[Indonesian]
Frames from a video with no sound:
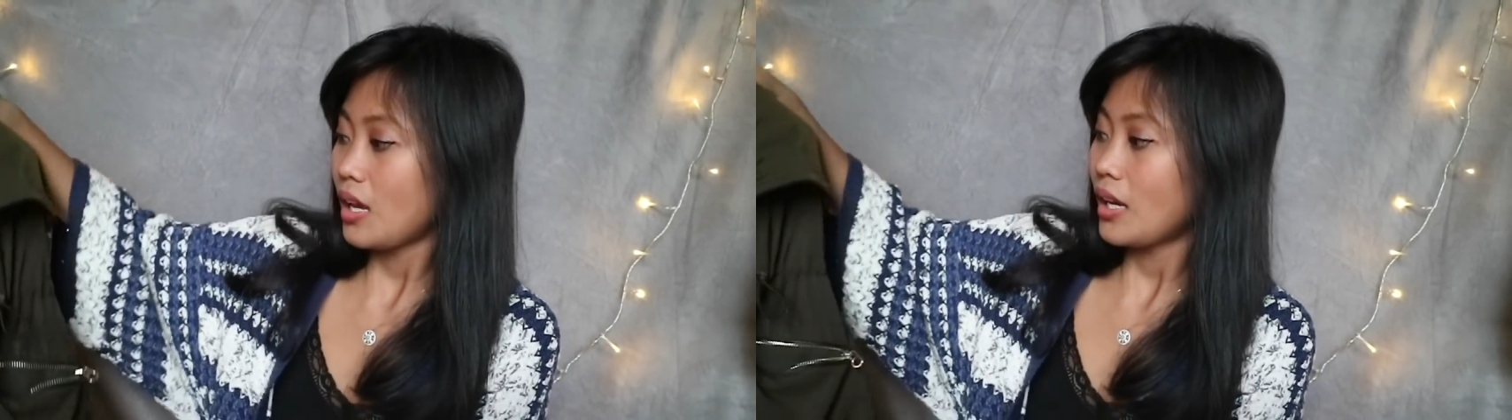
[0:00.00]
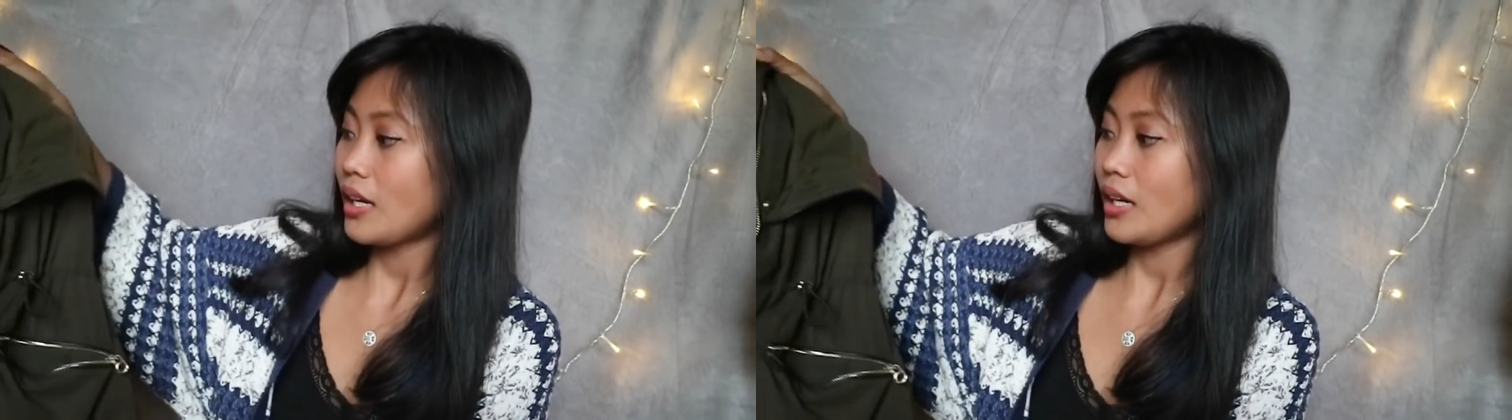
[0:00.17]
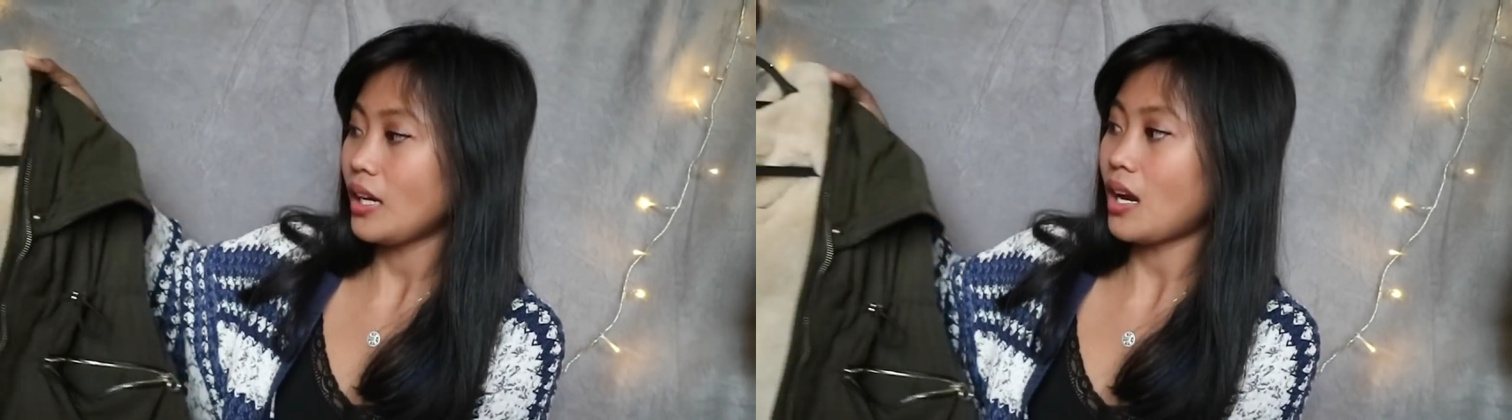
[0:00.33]

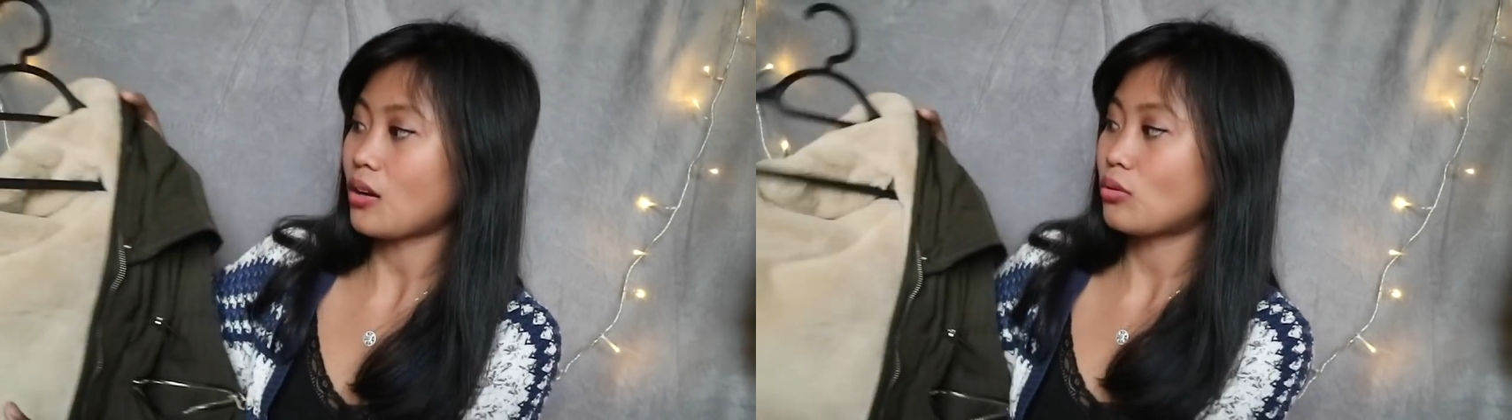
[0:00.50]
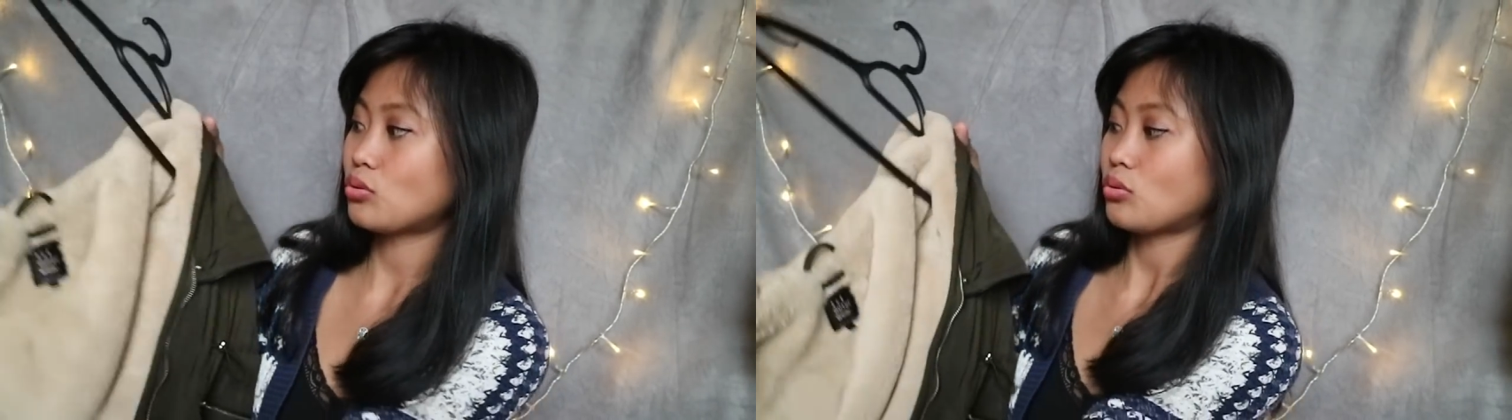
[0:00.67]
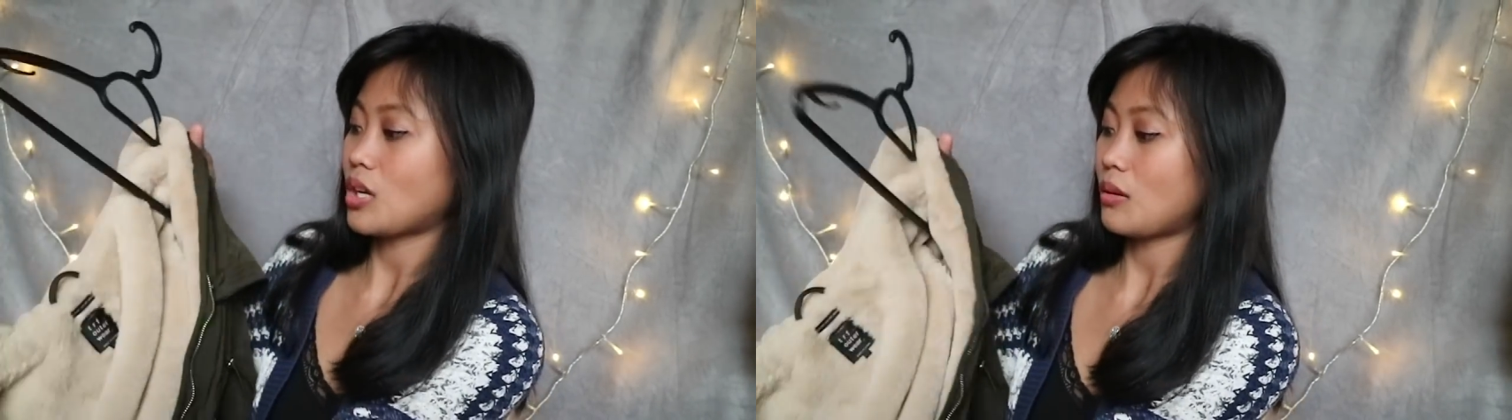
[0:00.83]
ini
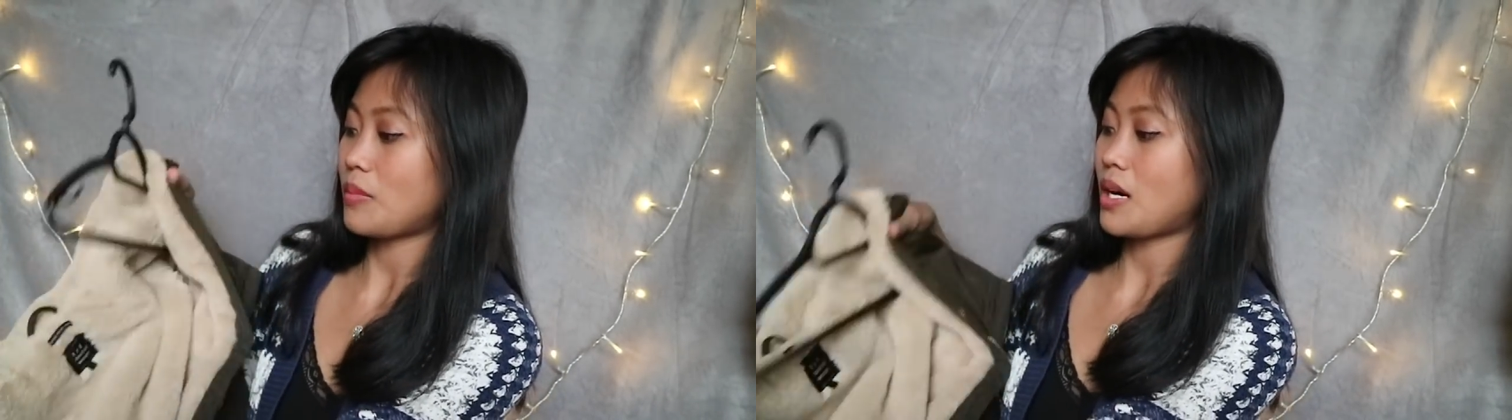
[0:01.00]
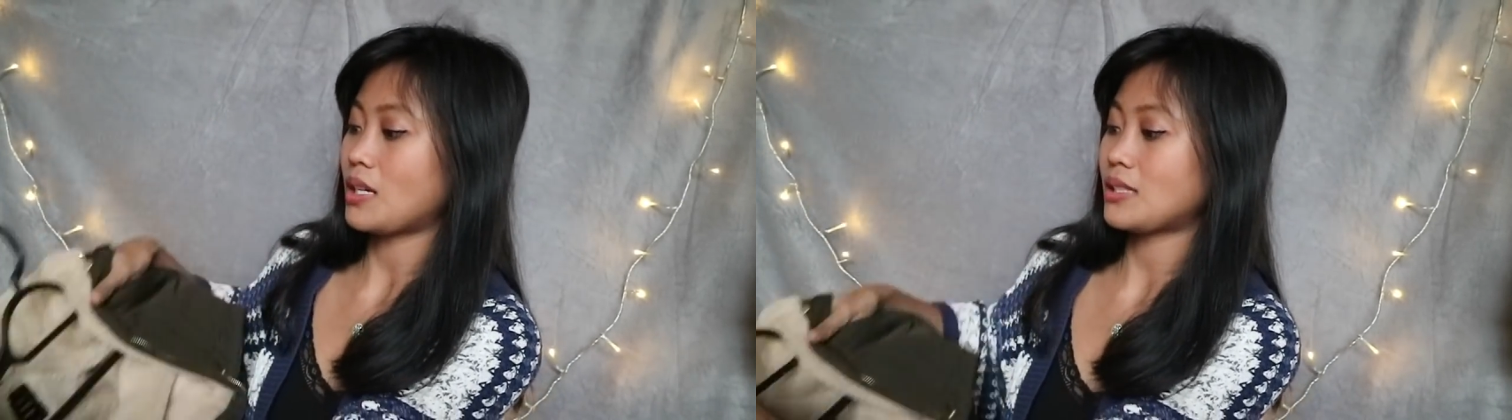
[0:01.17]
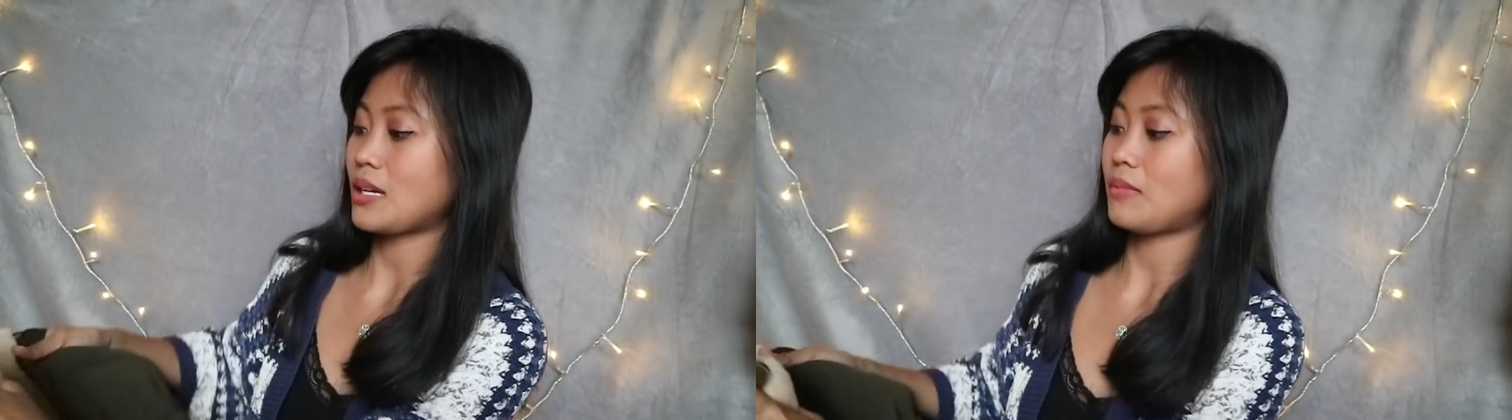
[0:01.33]
aku suka
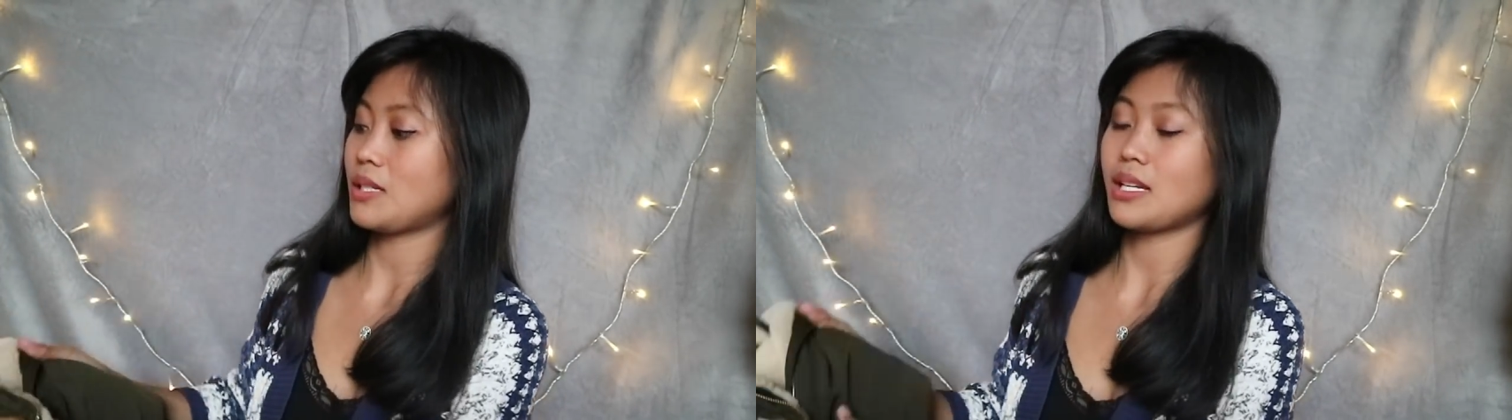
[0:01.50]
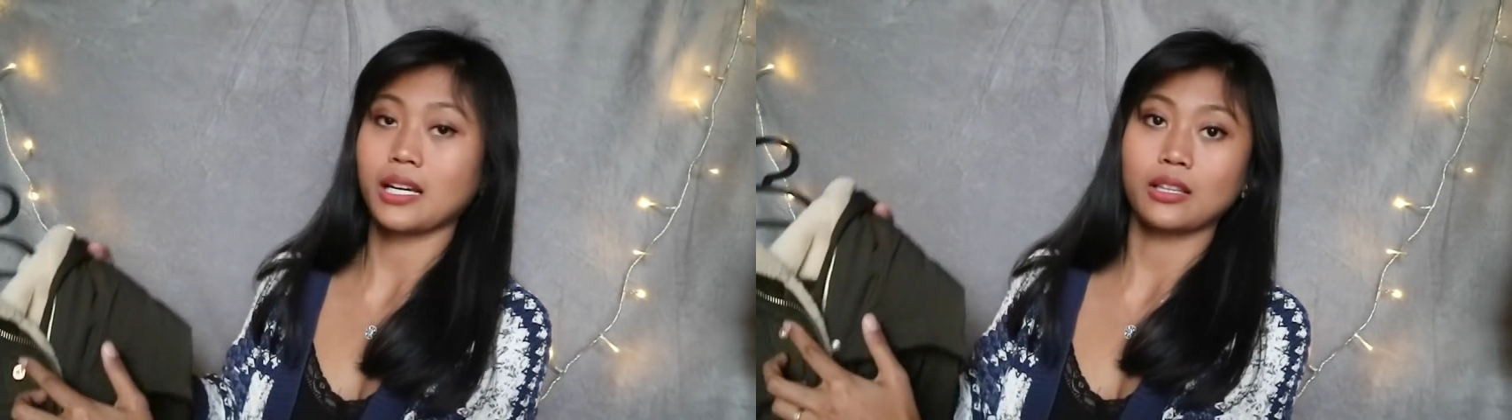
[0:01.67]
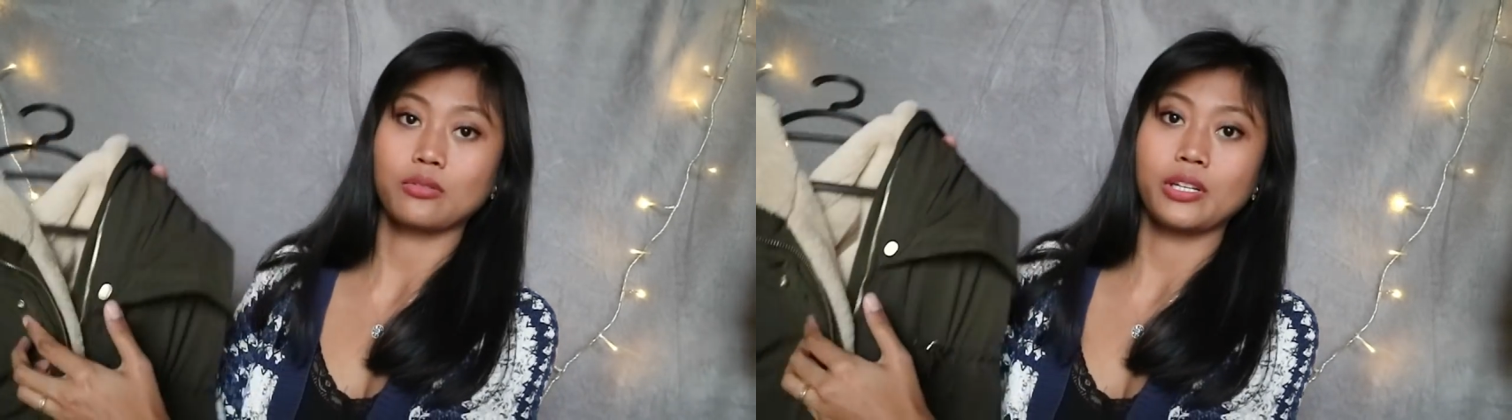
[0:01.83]
banget sama
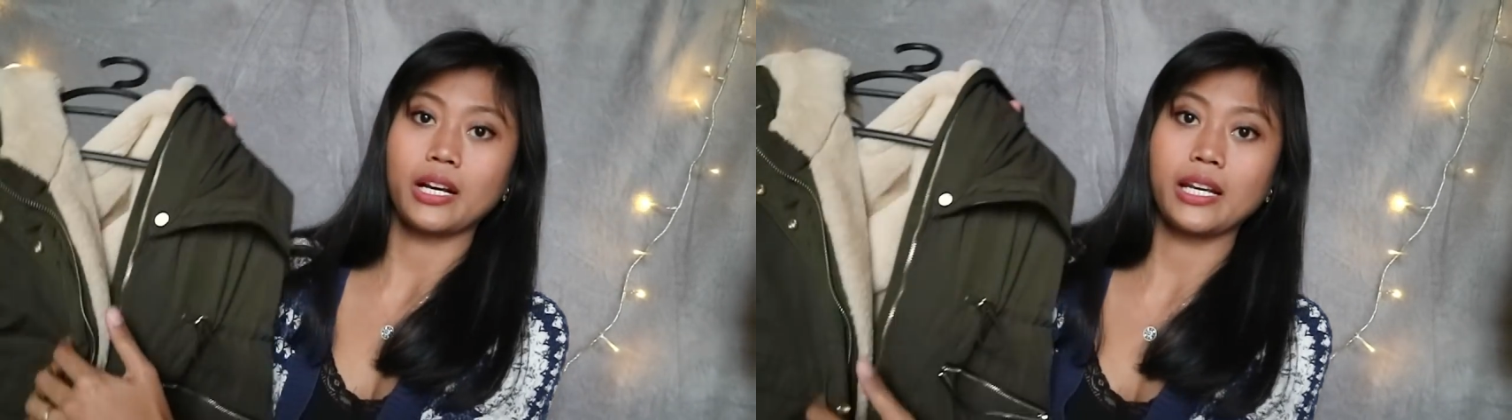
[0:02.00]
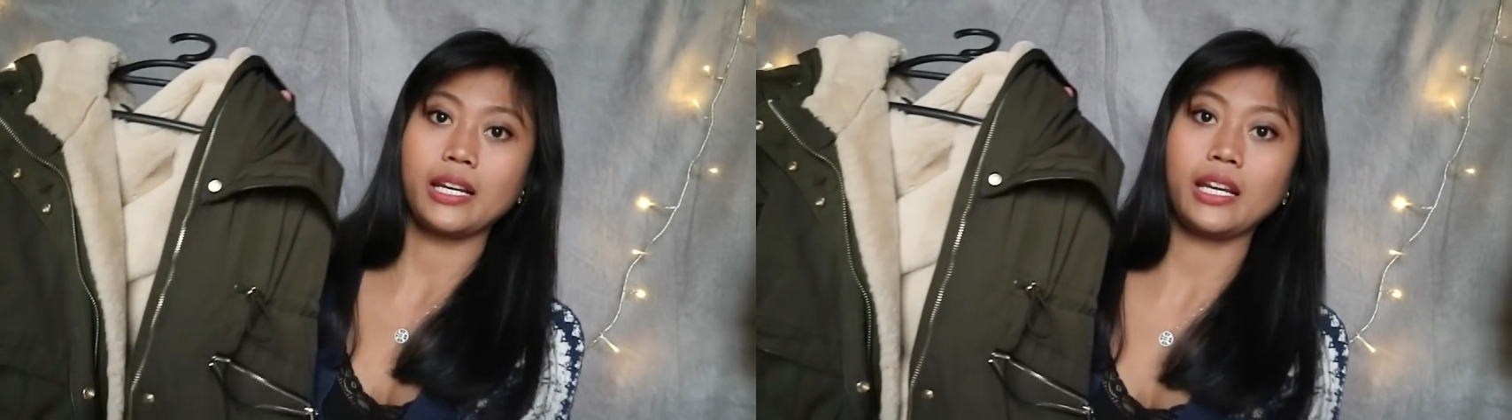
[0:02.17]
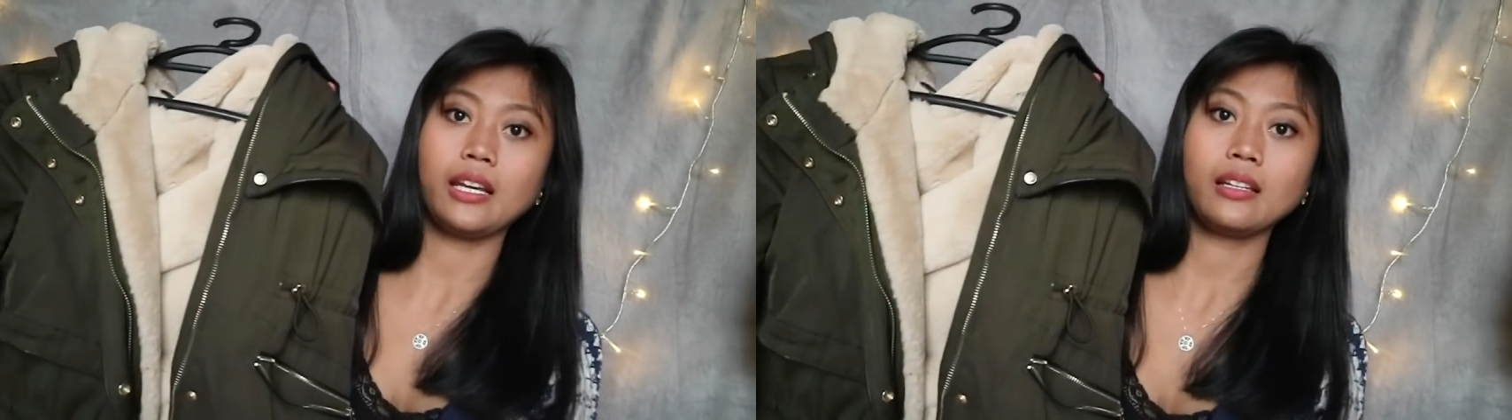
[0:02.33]
jaketku yang
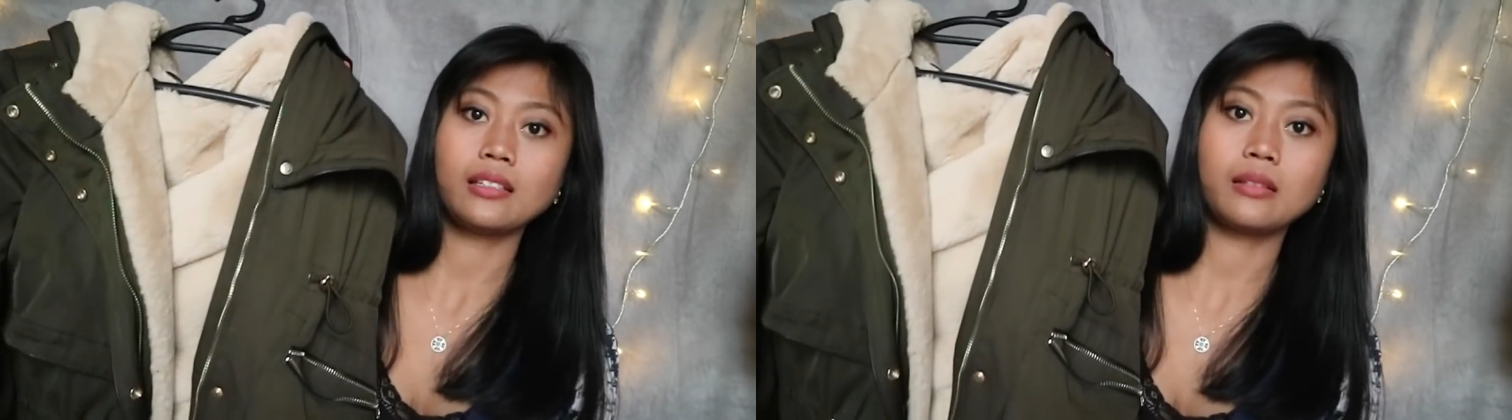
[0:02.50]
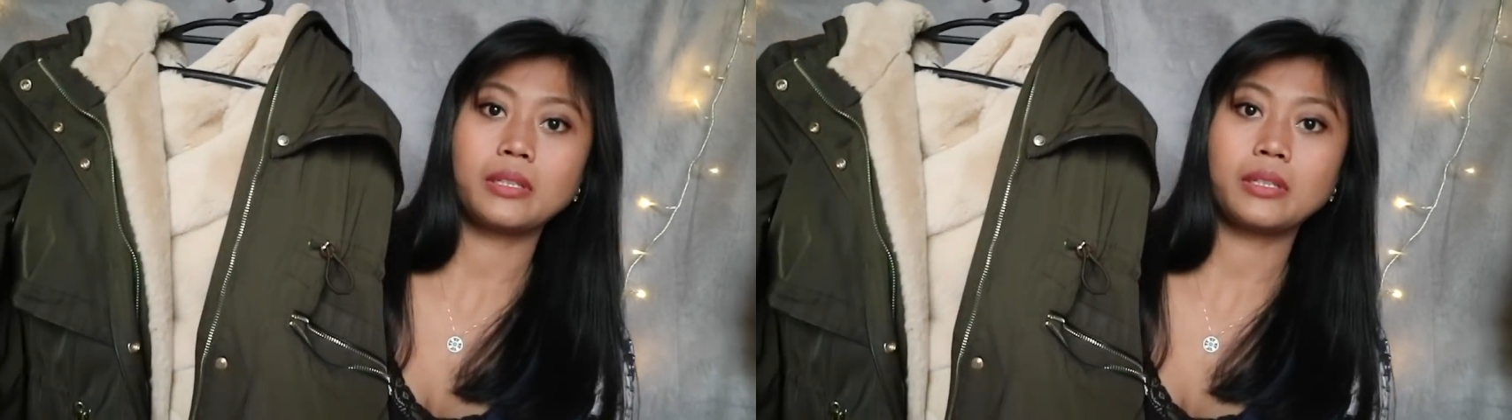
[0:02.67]
ini